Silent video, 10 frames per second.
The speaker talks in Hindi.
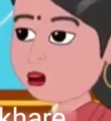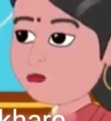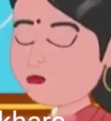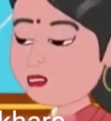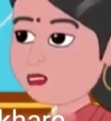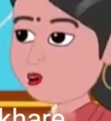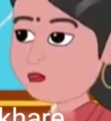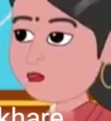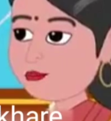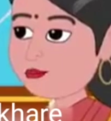तो अभी
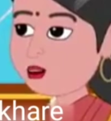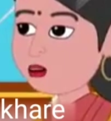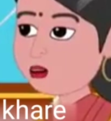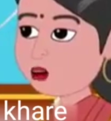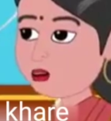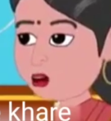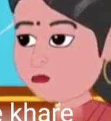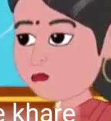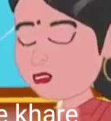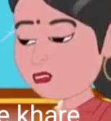से ही तैयारी
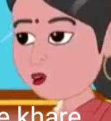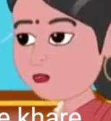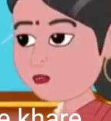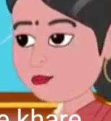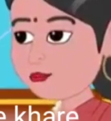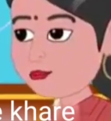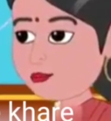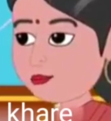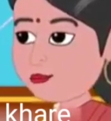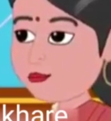करना शुरू कर
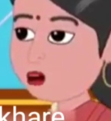दो